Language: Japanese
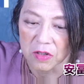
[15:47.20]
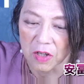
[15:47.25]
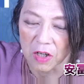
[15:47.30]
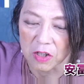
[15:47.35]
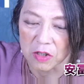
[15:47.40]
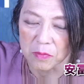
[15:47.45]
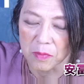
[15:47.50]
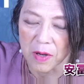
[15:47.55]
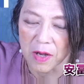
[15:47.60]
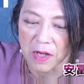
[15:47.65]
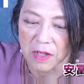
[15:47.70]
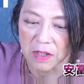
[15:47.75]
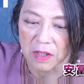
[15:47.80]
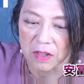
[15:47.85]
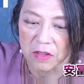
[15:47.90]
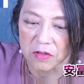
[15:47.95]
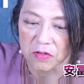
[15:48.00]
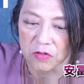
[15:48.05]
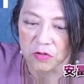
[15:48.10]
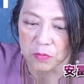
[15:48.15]
100万円
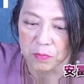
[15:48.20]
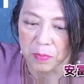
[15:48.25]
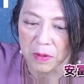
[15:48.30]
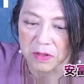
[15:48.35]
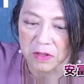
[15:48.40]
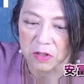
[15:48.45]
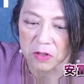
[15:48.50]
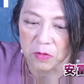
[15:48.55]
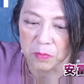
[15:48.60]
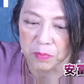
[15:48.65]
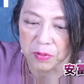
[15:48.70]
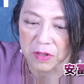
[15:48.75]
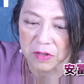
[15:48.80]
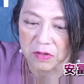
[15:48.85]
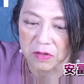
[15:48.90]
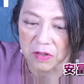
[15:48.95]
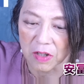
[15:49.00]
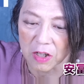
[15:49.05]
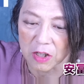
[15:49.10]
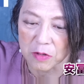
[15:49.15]
×10%
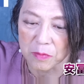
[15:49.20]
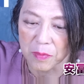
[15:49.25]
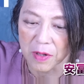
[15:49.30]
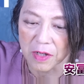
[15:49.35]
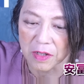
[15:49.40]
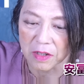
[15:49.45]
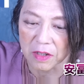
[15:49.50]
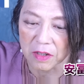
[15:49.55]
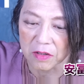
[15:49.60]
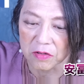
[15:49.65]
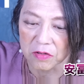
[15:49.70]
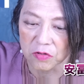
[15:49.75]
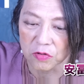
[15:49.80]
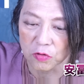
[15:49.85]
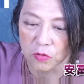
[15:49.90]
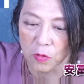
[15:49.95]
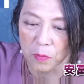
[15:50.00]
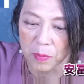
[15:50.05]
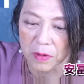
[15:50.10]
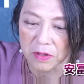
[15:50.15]
プラス100万円
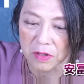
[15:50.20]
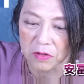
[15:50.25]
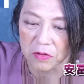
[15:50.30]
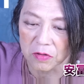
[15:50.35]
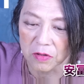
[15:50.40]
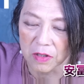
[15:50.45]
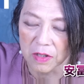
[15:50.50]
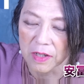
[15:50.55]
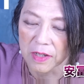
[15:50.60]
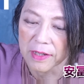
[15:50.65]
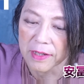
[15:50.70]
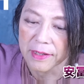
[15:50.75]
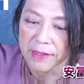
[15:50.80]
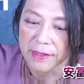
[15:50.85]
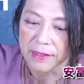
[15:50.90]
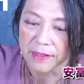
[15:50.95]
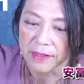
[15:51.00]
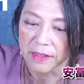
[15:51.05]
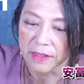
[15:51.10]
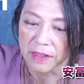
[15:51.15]
×15% で、
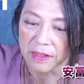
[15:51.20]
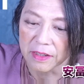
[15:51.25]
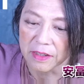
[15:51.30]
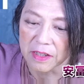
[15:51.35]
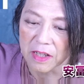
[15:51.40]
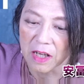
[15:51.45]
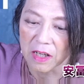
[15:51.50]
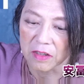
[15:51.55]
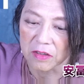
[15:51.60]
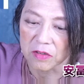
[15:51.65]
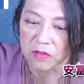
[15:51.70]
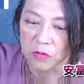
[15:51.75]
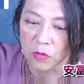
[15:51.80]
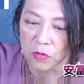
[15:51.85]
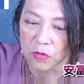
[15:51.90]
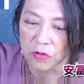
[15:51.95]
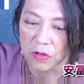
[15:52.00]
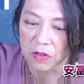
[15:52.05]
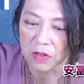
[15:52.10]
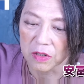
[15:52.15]
えー、
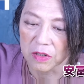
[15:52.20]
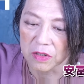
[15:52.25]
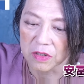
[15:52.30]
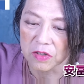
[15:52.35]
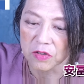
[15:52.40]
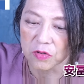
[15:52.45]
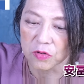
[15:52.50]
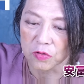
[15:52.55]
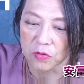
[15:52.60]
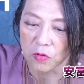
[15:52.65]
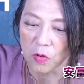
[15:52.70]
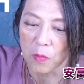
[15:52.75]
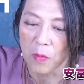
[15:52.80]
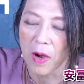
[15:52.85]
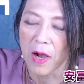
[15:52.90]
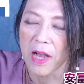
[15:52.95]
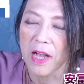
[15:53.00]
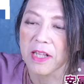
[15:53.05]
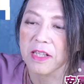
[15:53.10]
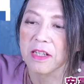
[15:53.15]
25
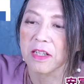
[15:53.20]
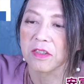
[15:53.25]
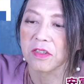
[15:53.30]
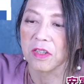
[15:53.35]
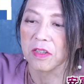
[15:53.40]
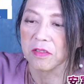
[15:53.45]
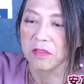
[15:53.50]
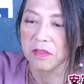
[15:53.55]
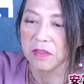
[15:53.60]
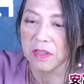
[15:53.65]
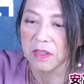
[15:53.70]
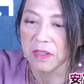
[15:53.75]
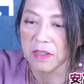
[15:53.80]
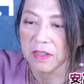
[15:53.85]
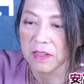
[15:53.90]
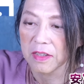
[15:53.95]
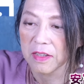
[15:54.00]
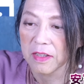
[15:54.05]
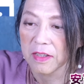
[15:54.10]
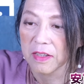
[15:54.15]
万円になっちゃうんですね。
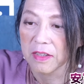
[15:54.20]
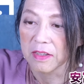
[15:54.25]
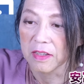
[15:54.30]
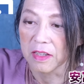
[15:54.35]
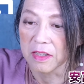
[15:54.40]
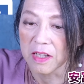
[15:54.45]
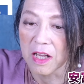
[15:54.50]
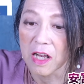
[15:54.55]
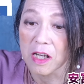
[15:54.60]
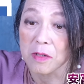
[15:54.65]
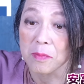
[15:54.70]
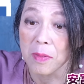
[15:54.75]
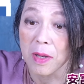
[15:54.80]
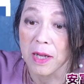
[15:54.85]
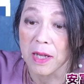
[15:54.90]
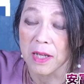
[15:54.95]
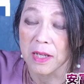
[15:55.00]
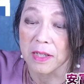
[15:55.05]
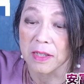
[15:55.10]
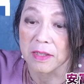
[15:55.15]
200
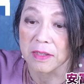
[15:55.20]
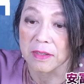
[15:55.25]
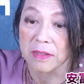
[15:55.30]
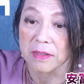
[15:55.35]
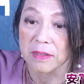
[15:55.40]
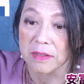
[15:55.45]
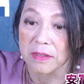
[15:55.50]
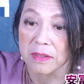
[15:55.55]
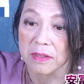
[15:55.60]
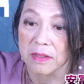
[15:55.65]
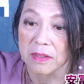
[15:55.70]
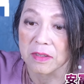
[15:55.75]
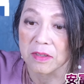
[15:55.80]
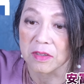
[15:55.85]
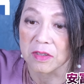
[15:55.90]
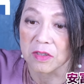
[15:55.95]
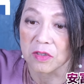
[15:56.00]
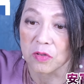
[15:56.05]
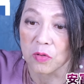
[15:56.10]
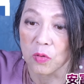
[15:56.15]
万円
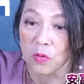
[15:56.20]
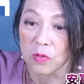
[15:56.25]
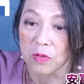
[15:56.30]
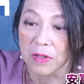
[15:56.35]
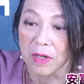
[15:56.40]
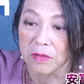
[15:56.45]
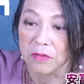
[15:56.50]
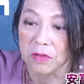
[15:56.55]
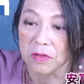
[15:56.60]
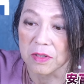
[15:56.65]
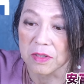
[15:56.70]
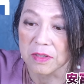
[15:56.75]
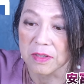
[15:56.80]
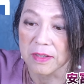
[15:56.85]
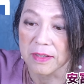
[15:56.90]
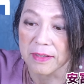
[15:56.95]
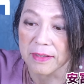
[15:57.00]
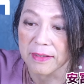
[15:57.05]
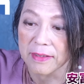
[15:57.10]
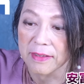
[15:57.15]
追徴を食らうとで
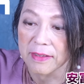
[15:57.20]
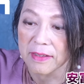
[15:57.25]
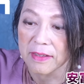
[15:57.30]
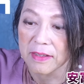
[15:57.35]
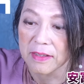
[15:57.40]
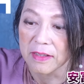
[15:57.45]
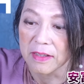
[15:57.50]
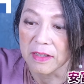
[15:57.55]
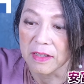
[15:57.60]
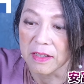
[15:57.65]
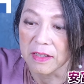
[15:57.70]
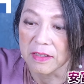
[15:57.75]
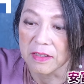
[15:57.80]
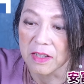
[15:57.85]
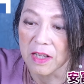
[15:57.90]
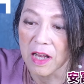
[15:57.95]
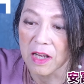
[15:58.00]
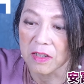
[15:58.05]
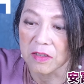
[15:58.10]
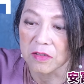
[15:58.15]
すね、
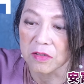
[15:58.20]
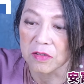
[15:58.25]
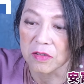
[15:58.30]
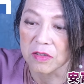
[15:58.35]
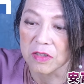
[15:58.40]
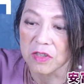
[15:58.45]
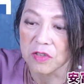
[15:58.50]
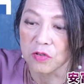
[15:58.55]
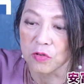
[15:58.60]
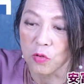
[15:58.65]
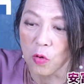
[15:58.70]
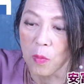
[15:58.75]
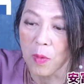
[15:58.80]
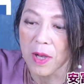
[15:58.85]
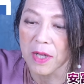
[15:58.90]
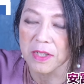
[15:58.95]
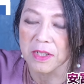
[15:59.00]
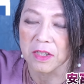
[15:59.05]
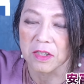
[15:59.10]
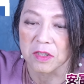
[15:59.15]
225
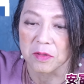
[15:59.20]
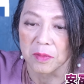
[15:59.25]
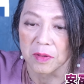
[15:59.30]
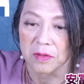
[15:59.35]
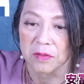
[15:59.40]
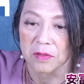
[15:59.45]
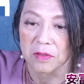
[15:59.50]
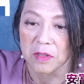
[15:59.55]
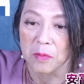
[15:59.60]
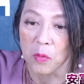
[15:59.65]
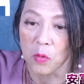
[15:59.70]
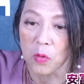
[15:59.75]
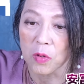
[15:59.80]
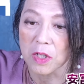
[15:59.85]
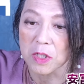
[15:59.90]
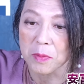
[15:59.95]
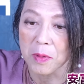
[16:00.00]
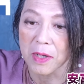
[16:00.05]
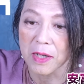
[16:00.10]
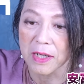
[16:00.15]
万円になってしまうと。でもこ
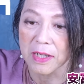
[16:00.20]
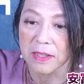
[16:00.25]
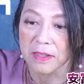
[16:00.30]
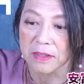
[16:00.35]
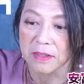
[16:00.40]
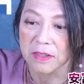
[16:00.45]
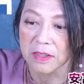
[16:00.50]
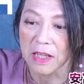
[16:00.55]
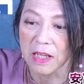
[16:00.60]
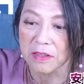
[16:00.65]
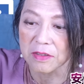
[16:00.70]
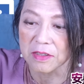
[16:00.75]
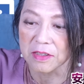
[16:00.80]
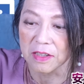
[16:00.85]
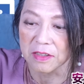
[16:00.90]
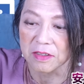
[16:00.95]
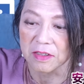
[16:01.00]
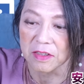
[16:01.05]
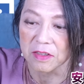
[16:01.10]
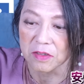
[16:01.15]
れ一番安い
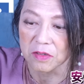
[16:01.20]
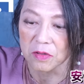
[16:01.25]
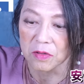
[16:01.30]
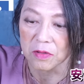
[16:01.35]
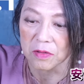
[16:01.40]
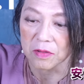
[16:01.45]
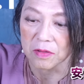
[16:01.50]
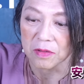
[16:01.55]
やつなんですよ。